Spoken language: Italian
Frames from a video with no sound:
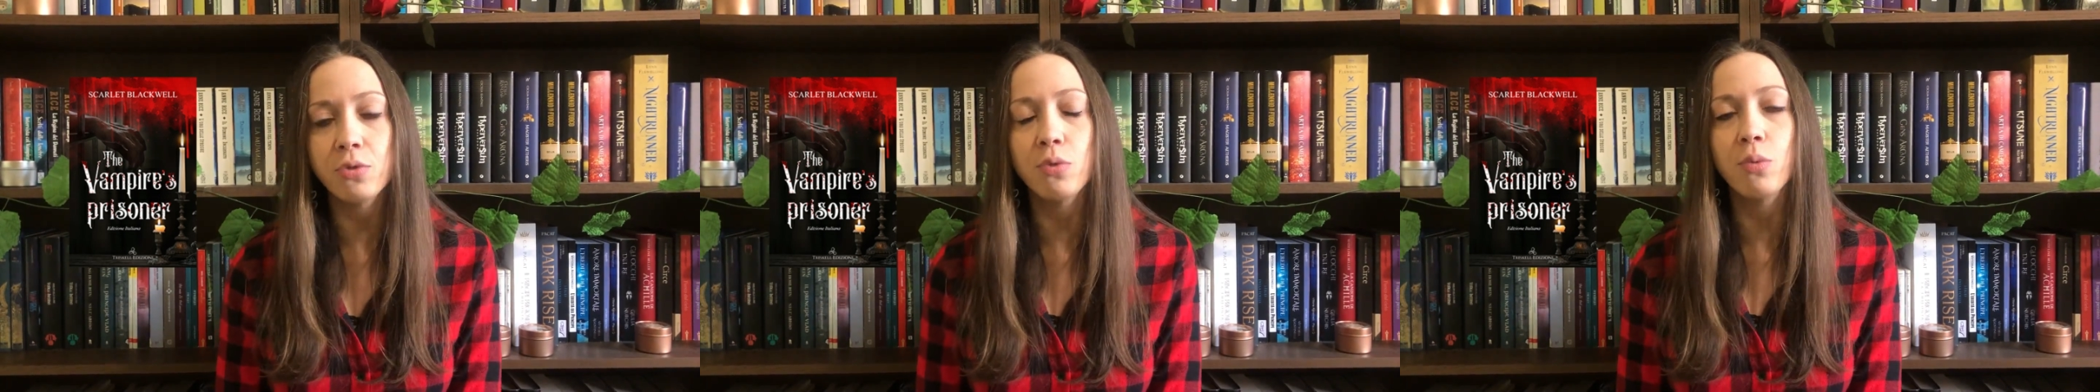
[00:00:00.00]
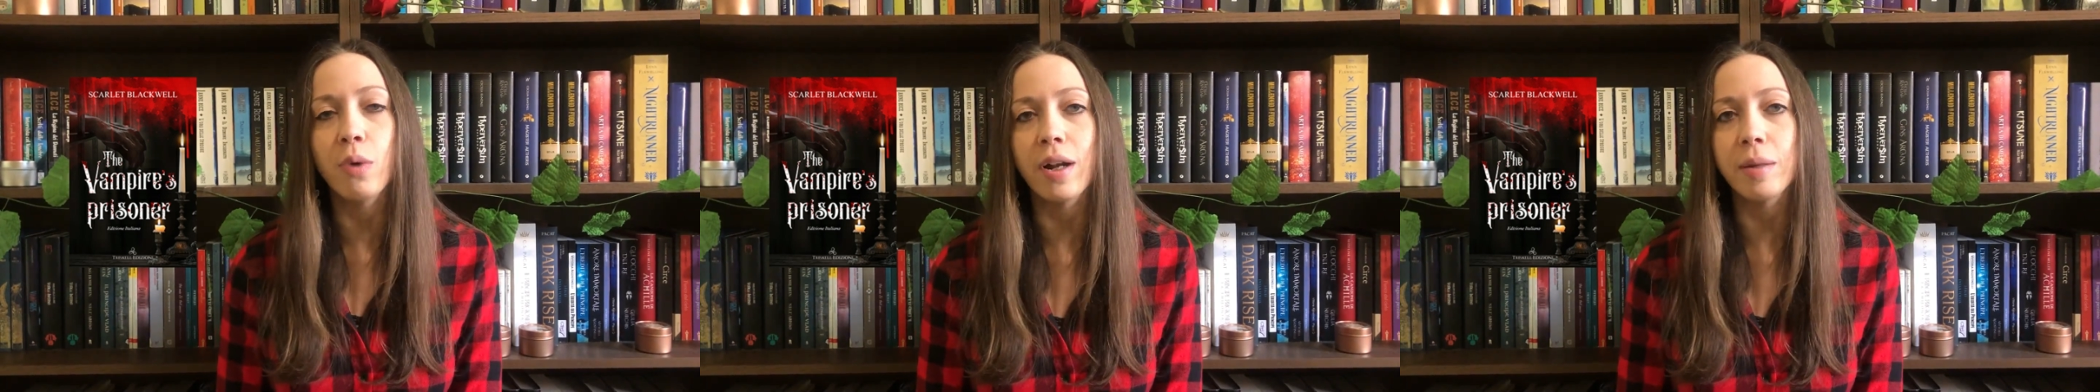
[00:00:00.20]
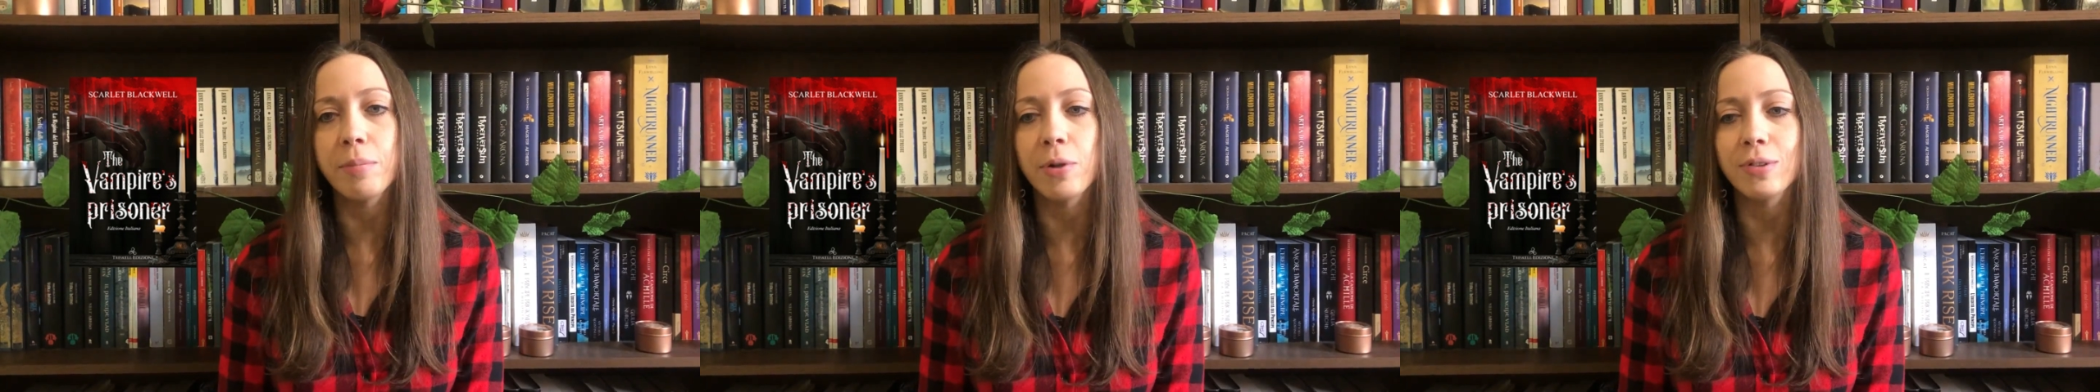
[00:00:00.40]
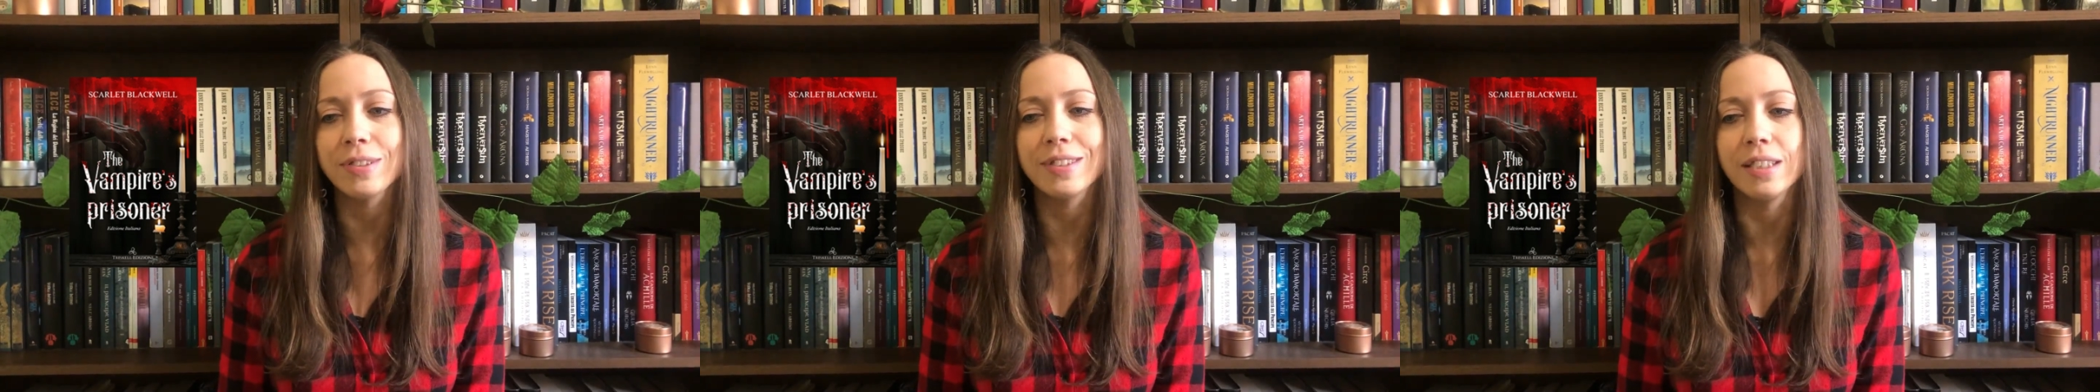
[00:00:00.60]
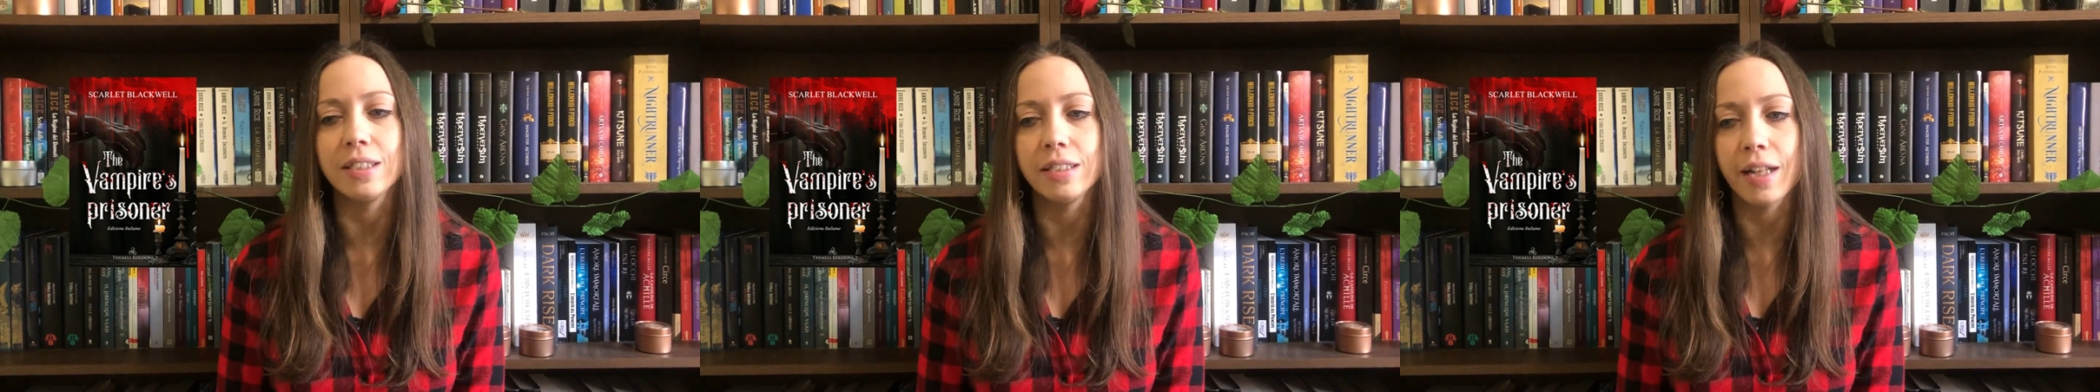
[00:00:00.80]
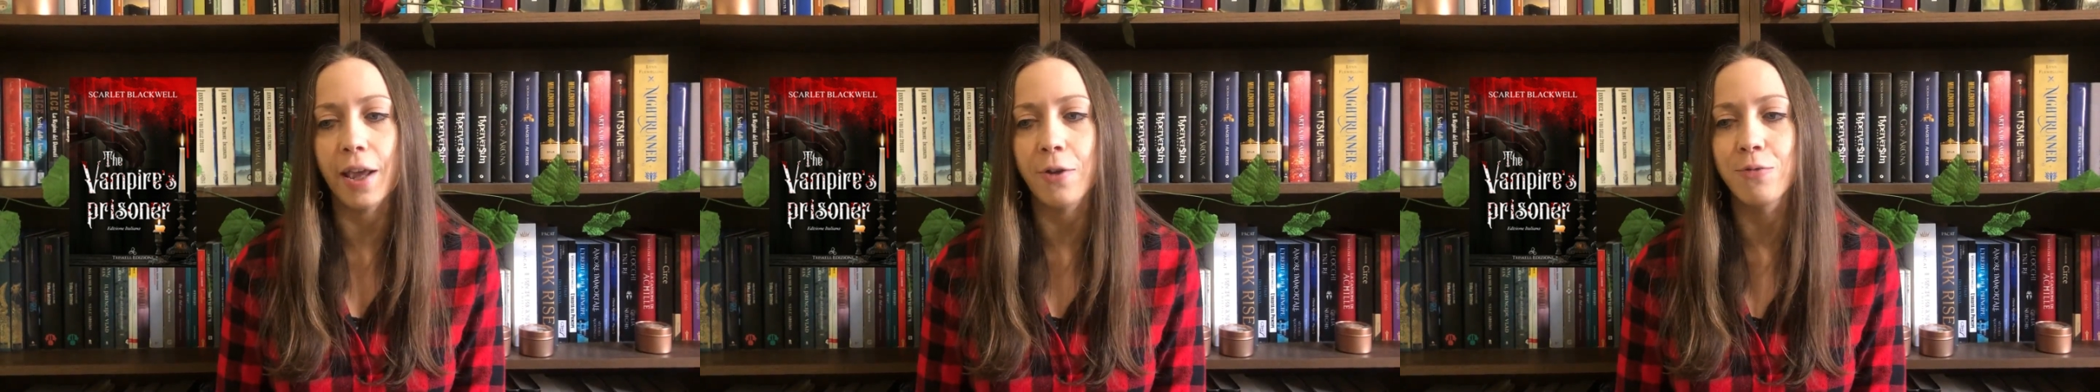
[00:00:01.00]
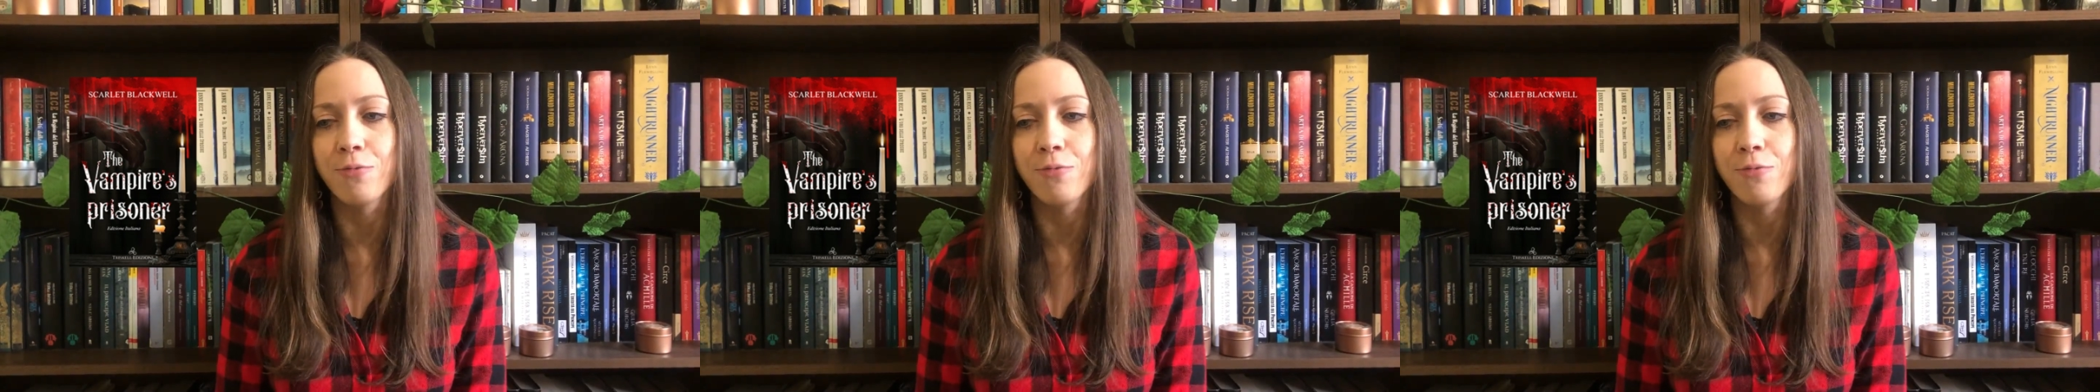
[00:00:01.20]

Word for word: sul quale però stenderei